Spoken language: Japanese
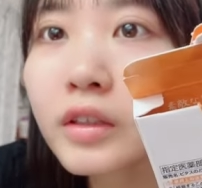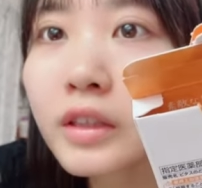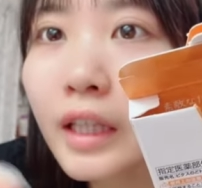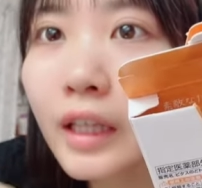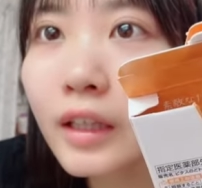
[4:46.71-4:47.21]
素
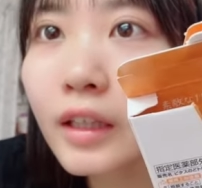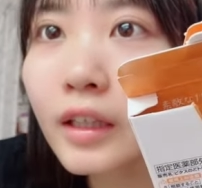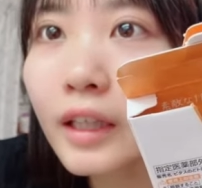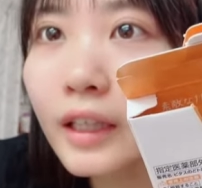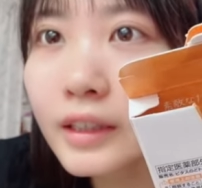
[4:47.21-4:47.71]
敵
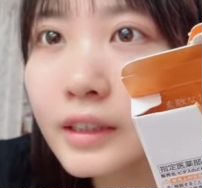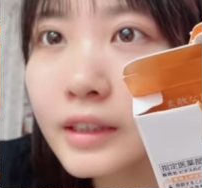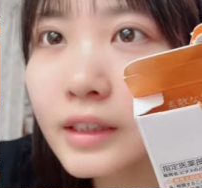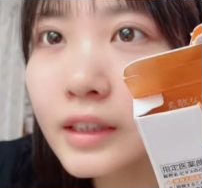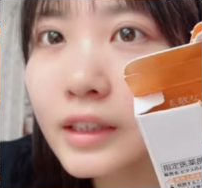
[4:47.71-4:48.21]
な
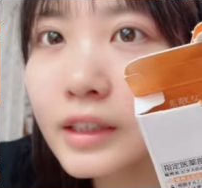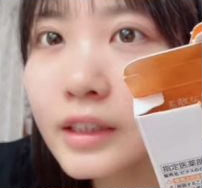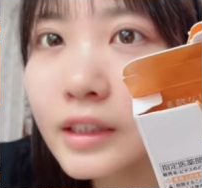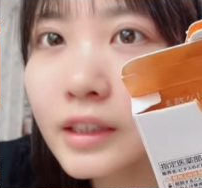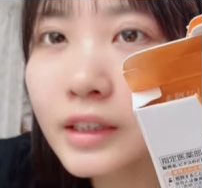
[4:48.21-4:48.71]
一
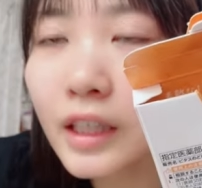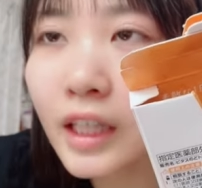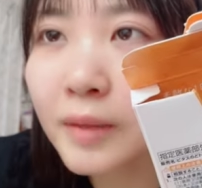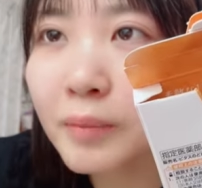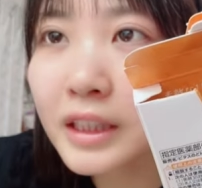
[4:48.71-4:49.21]
日にな
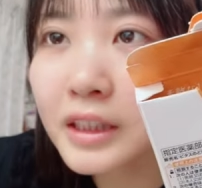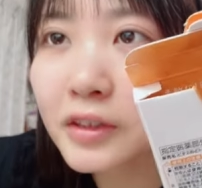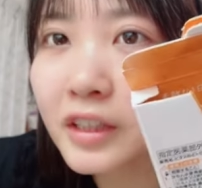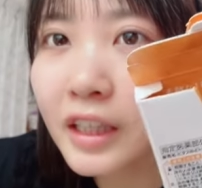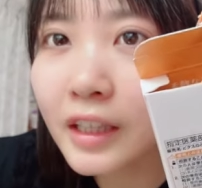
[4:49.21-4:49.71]
ります
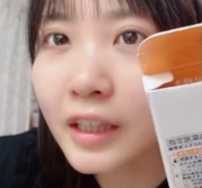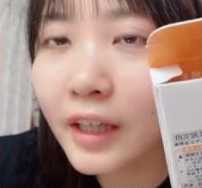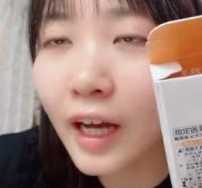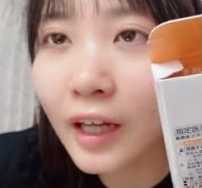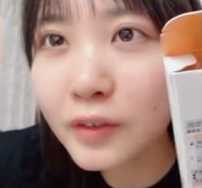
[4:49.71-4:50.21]
ようにてんてんて
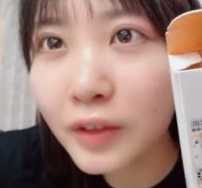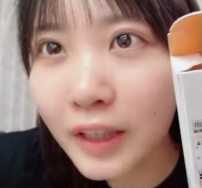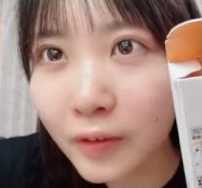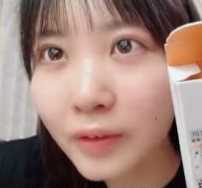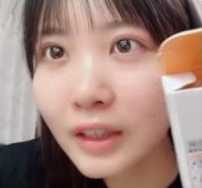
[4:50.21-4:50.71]
んハートだ
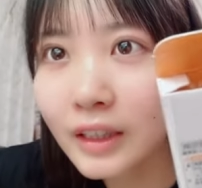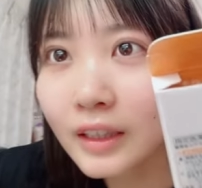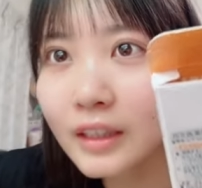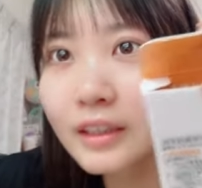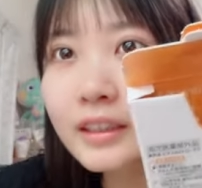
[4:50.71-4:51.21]
よ
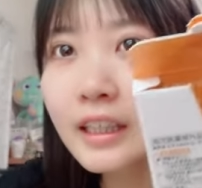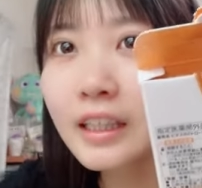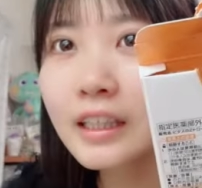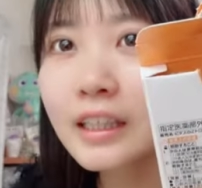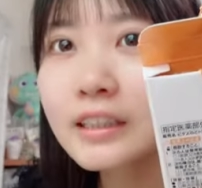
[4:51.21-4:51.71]
素
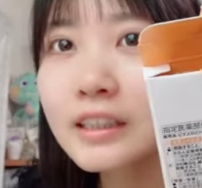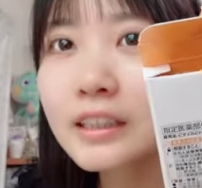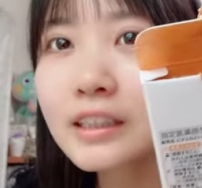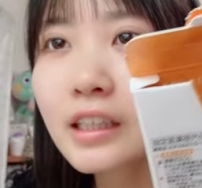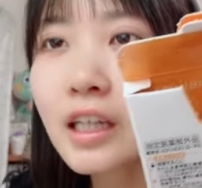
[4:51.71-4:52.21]
敵な一
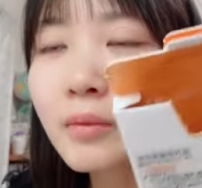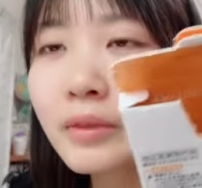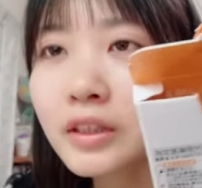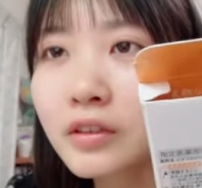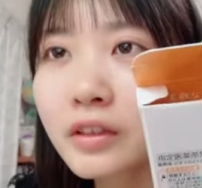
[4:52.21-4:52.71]
日になり
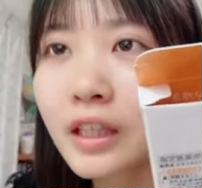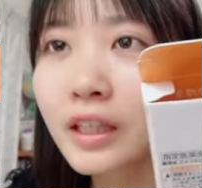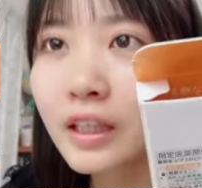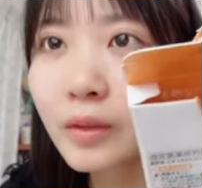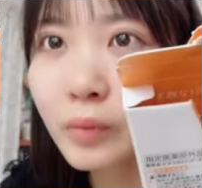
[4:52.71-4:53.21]
ますようにだ
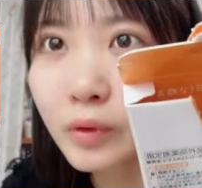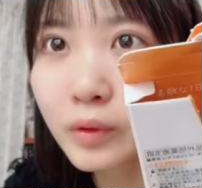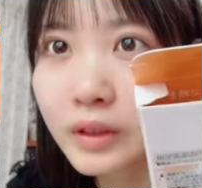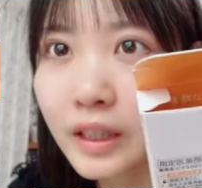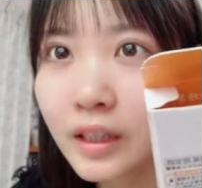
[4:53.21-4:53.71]
けでも
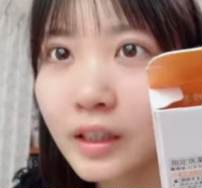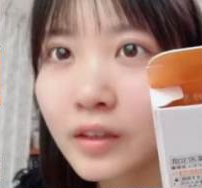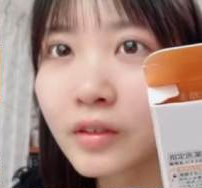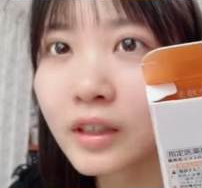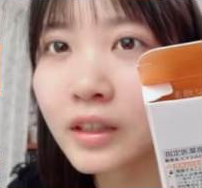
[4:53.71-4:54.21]
素敵な
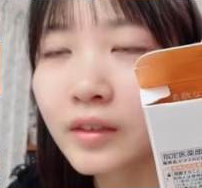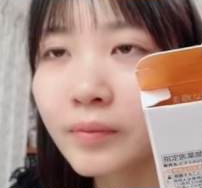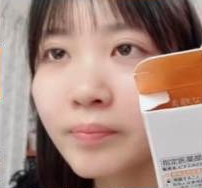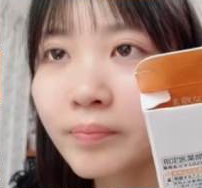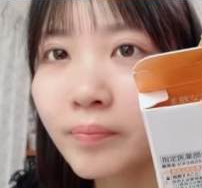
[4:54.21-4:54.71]
のに
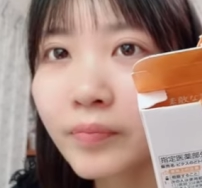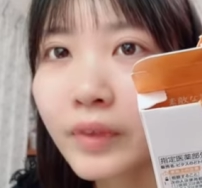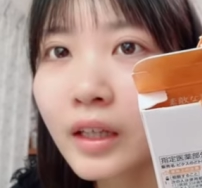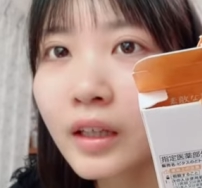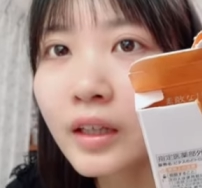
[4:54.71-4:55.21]

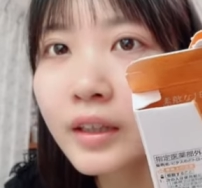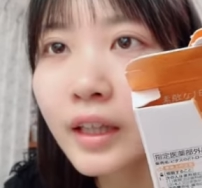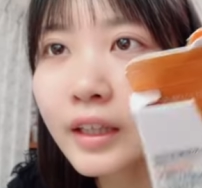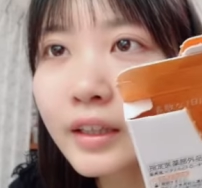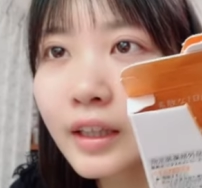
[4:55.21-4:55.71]

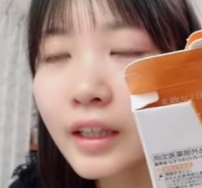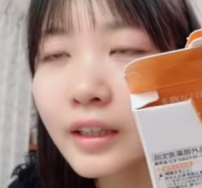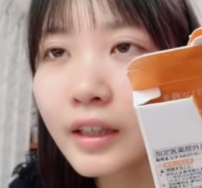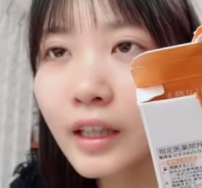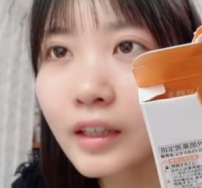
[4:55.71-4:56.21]
てんて
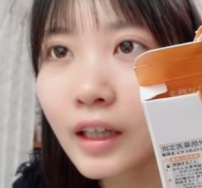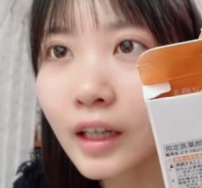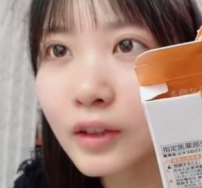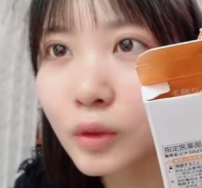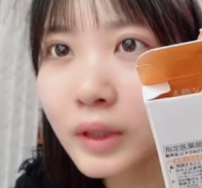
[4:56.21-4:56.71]
んてん
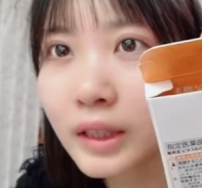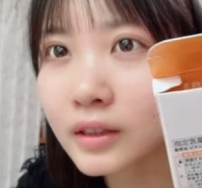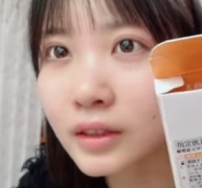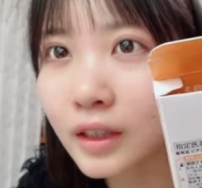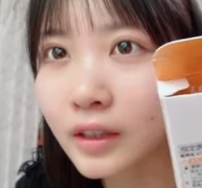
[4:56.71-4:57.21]
ハートまで
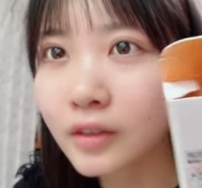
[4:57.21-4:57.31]
つけて